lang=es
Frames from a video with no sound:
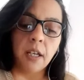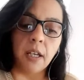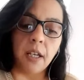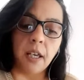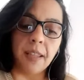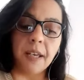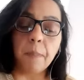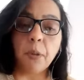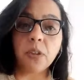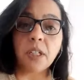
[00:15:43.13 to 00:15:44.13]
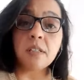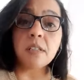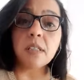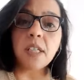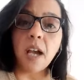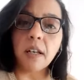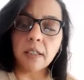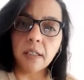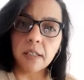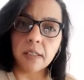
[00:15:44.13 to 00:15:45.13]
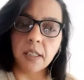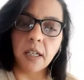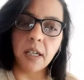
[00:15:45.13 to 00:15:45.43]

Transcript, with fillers: eh, de potenciar ¿sí?